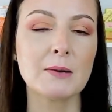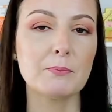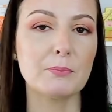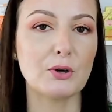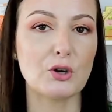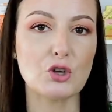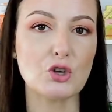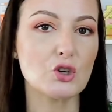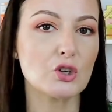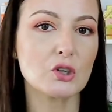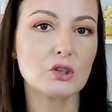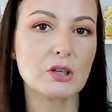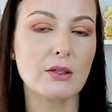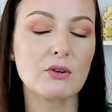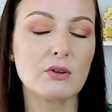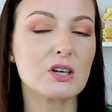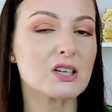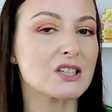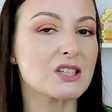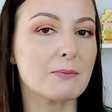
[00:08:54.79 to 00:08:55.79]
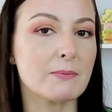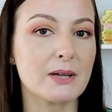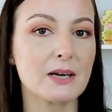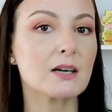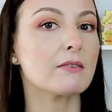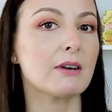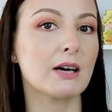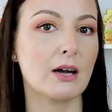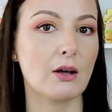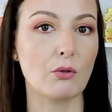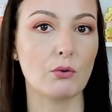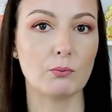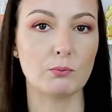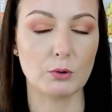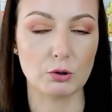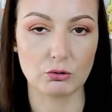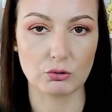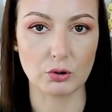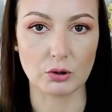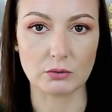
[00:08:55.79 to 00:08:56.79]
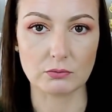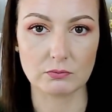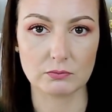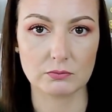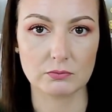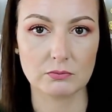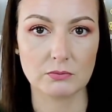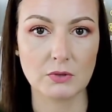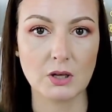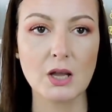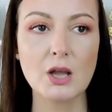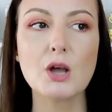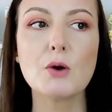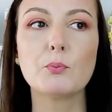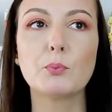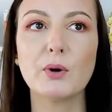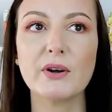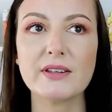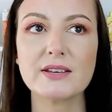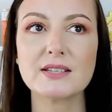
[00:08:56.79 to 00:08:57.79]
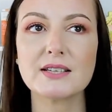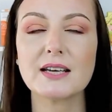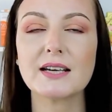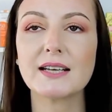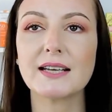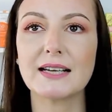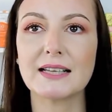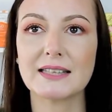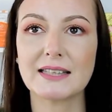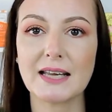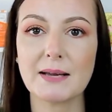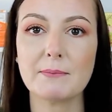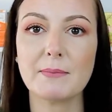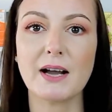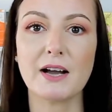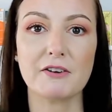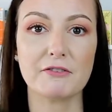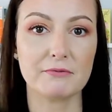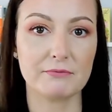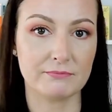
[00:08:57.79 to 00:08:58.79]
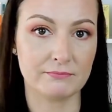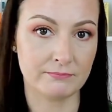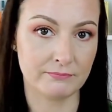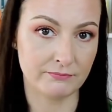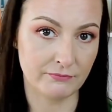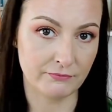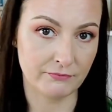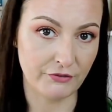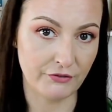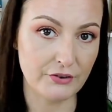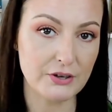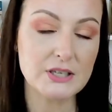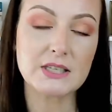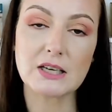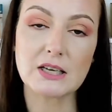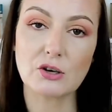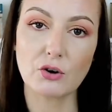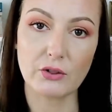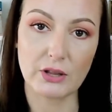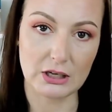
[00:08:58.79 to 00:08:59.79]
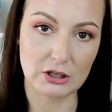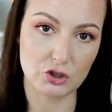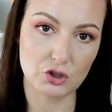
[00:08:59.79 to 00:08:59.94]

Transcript: Pero yo he notado que se me han rebajado un montón. Puede ser que el tema mm, físico del